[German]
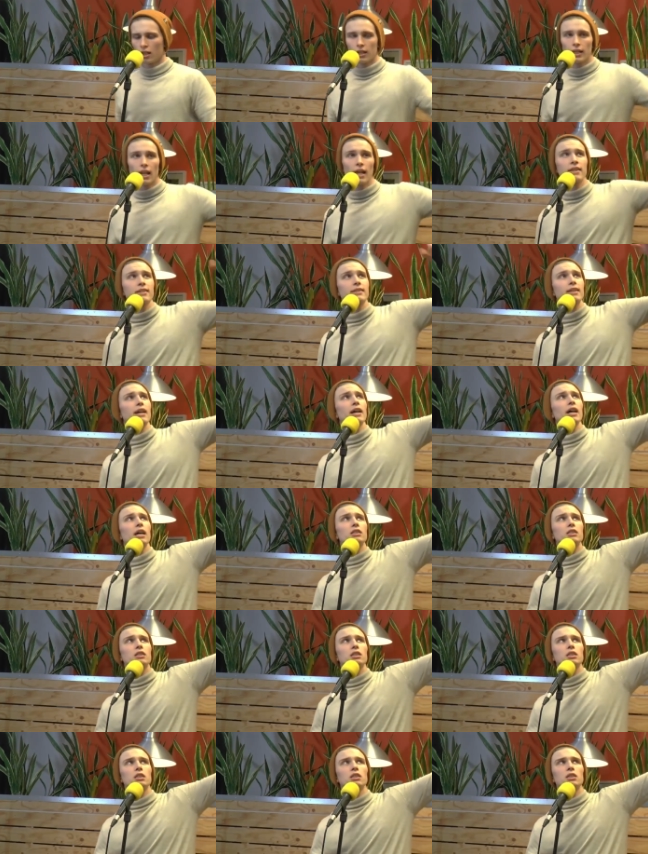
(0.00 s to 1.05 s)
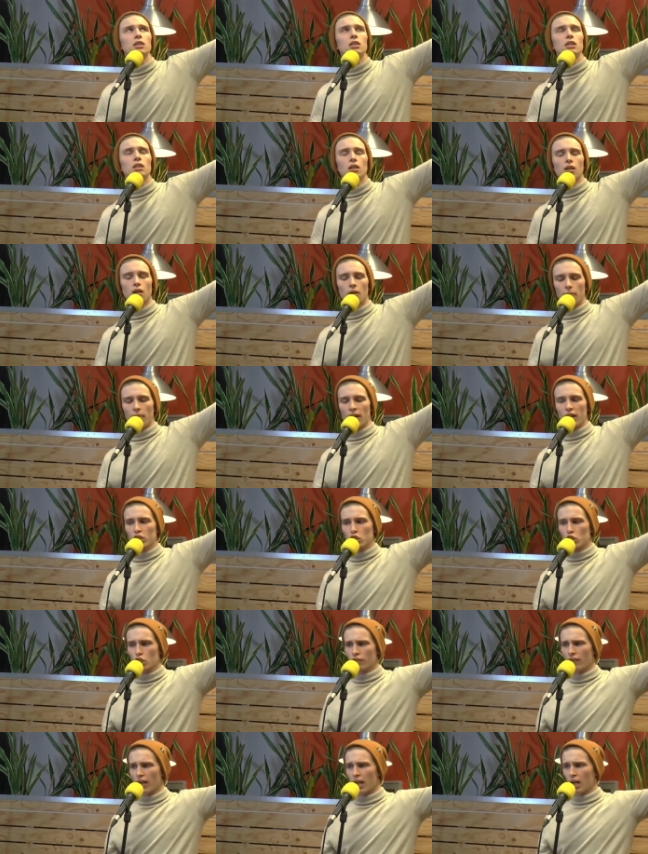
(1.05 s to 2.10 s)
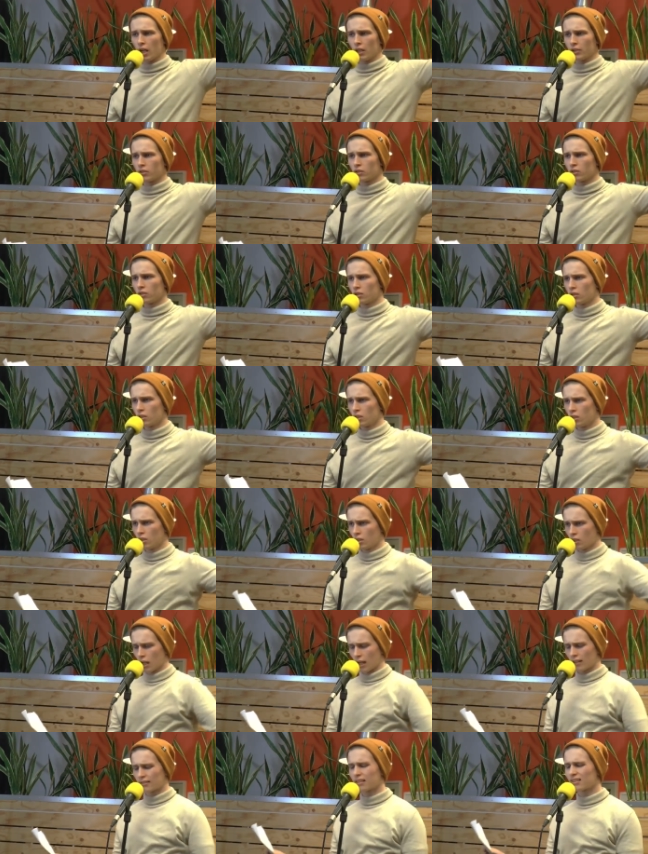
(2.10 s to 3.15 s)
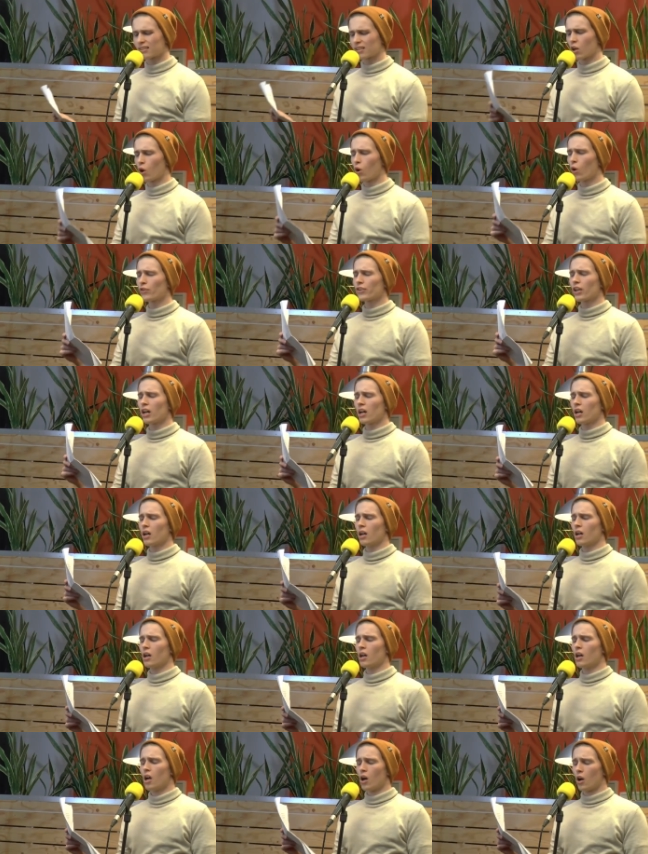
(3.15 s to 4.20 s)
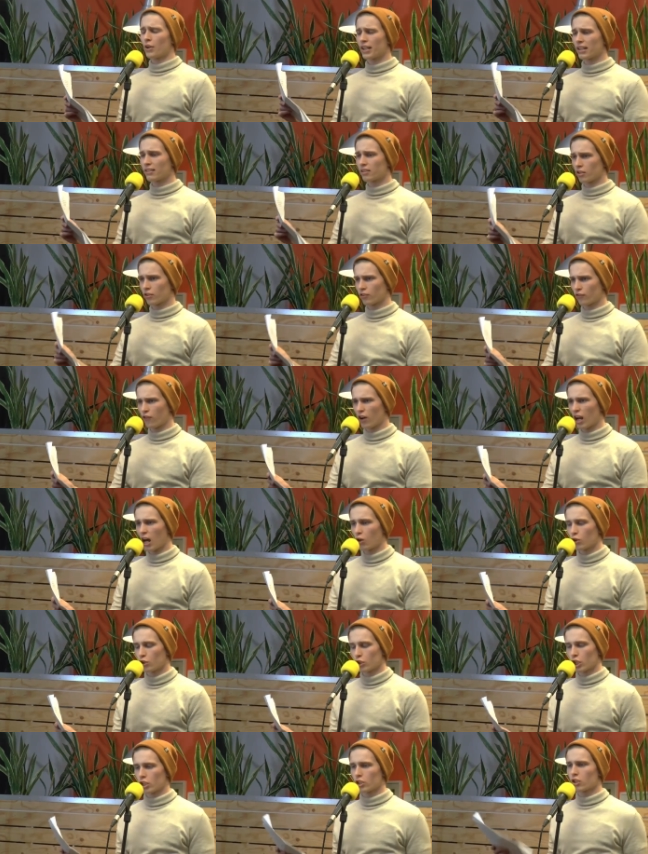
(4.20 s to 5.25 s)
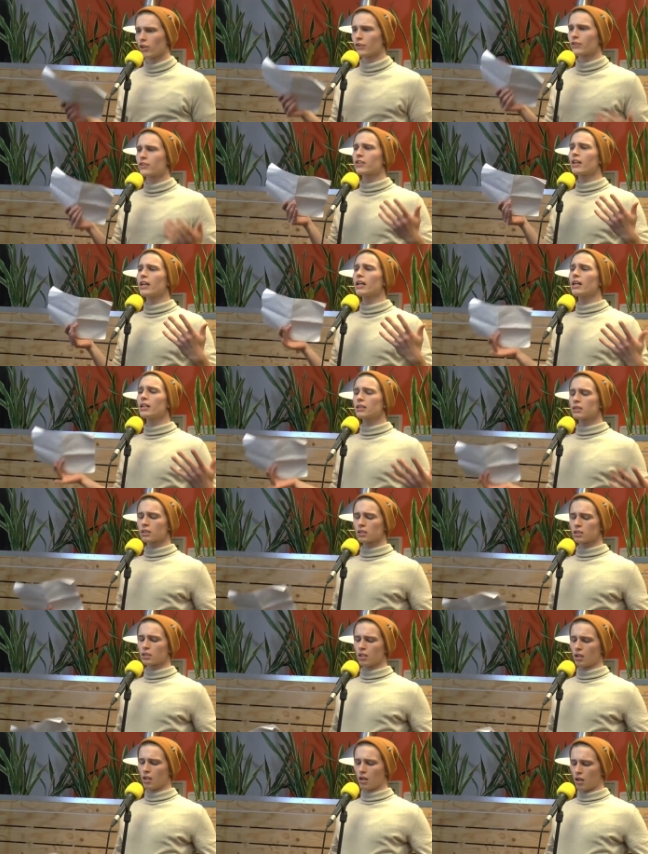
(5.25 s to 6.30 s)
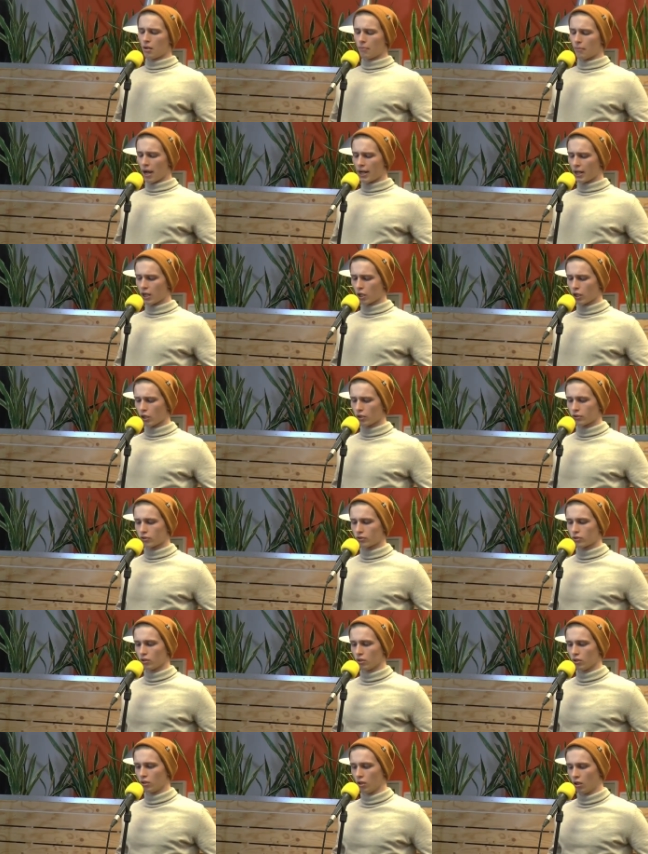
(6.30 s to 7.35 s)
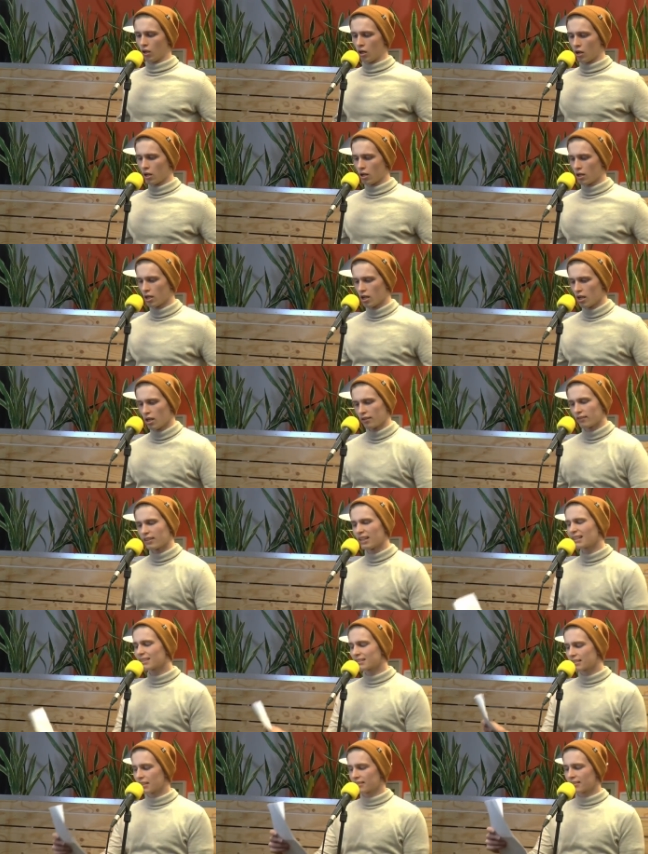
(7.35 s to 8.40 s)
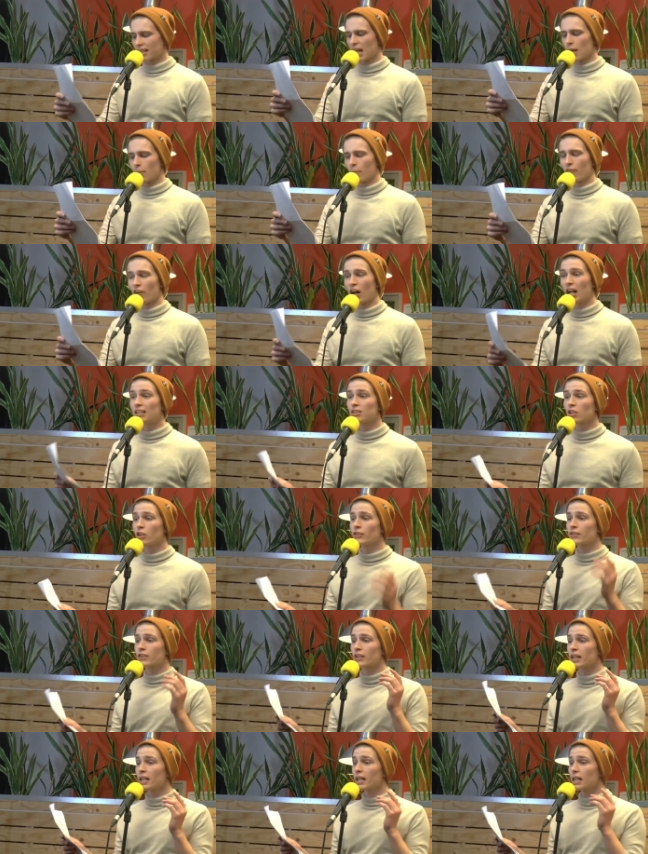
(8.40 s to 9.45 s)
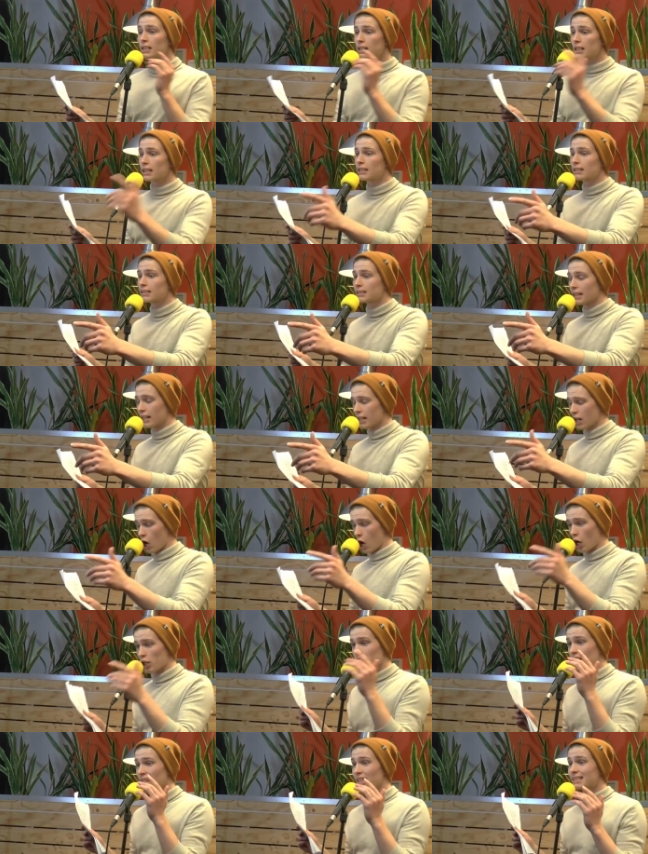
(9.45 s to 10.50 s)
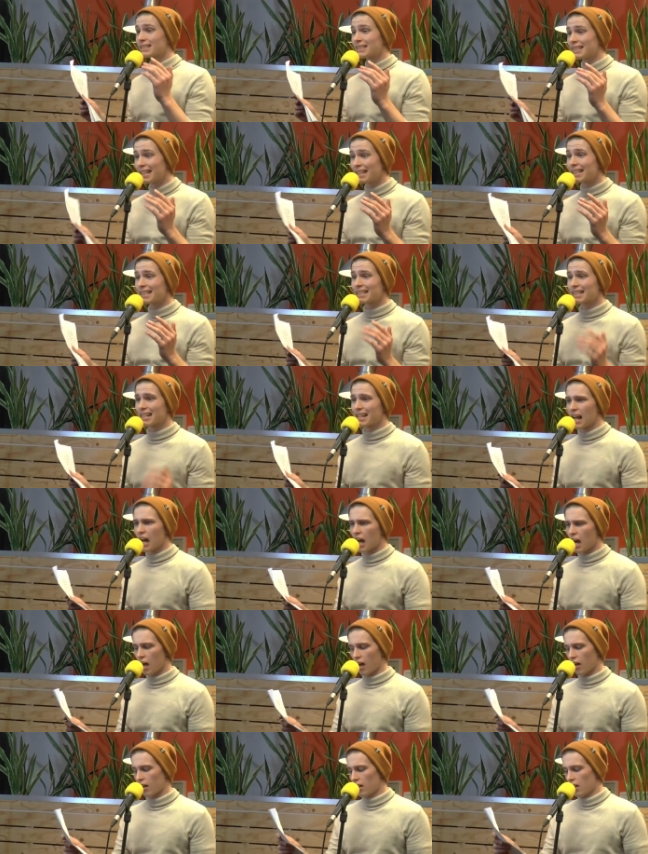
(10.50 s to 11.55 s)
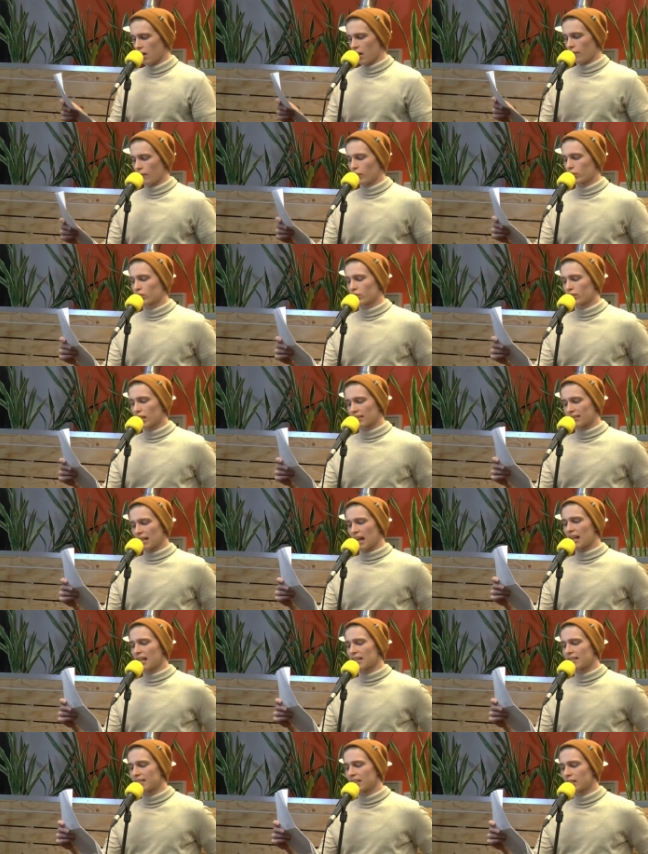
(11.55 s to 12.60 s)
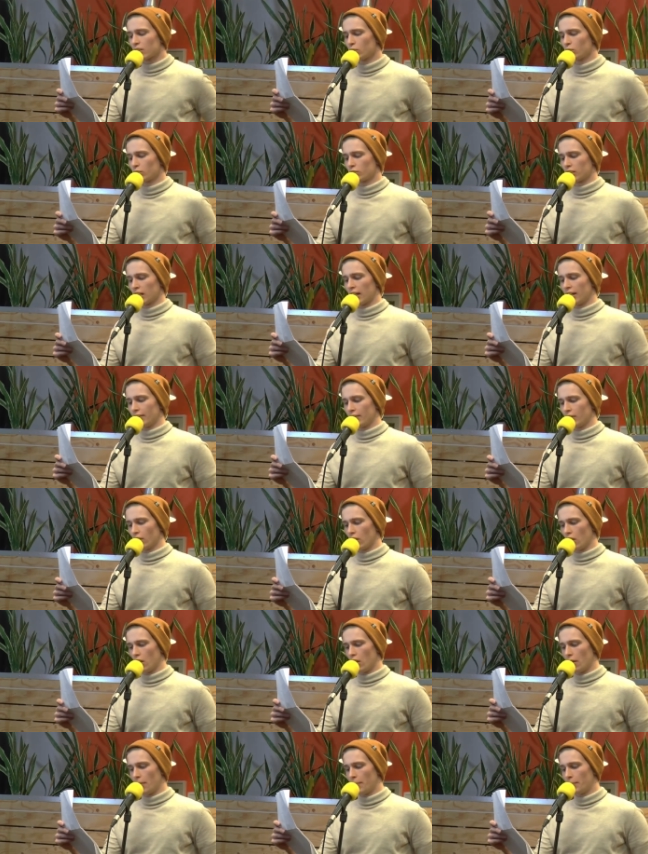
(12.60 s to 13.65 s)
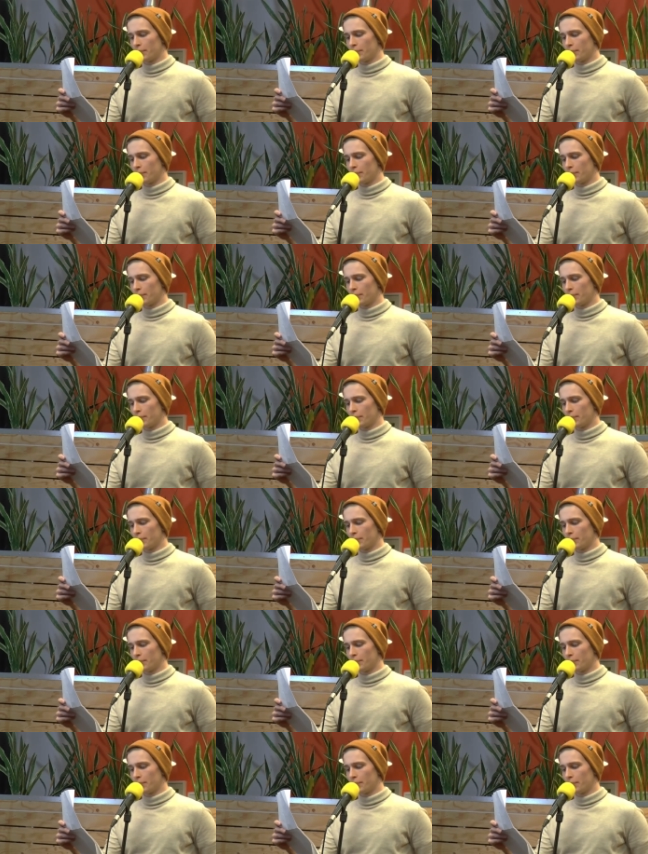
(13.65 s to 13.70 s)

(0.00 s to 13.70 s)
Denn seht's, mein Schwert. Es ist rosa und es ist flauschig und seht's, meine Rüstung sie ist es ebenfalls und seht, ich sehe, euch ist nicht klar, wozu das alles hier gut sein soll.